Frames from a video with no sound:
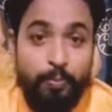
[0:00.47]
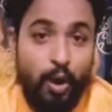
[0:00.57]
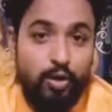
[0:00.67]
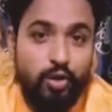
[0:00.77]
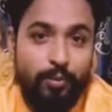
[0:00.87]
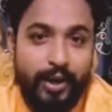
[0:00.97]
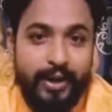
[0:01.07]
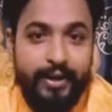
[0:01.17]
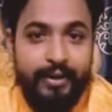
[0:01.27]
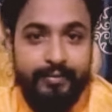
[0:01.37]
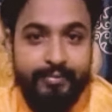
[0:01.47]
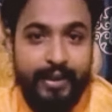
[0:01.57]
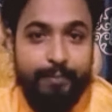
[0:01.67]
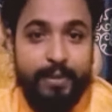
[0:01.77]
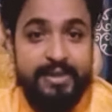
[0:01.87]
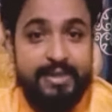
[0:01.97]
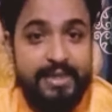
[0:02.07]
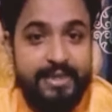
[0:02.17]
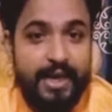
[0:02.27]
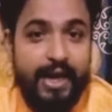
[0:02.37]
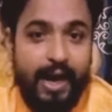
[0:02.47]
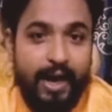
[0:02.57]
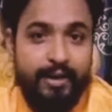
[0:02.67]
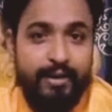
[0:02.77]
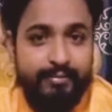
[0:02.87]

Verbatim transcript: বর্তমানে দেখবেন সিজারের হার